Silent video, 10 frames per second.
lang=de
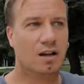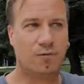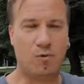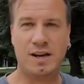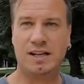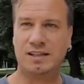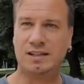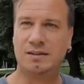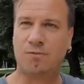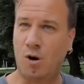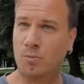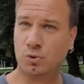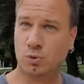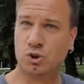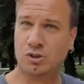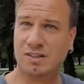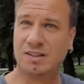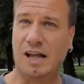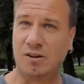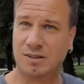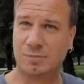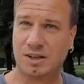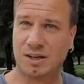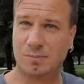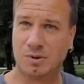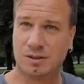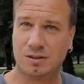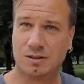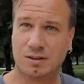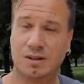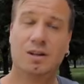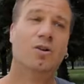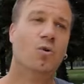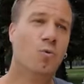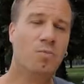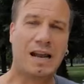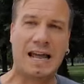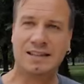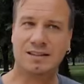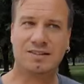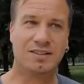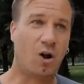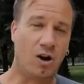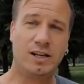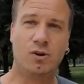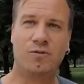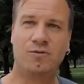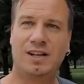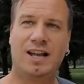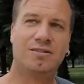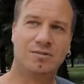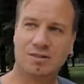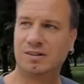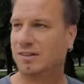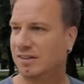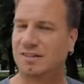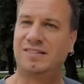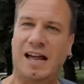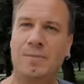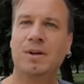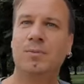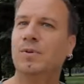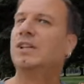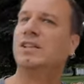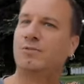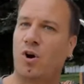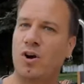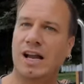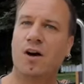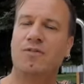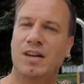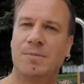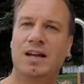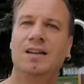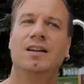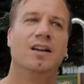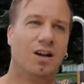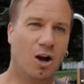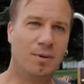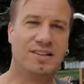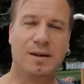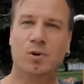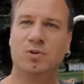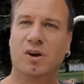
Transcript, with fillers: Vorne die Warmduschen sind außer Betrieb. Umkleiden sind alle geöffnet, also sei mir immer wieder die Frage aufgekommen, aber die sind bei uns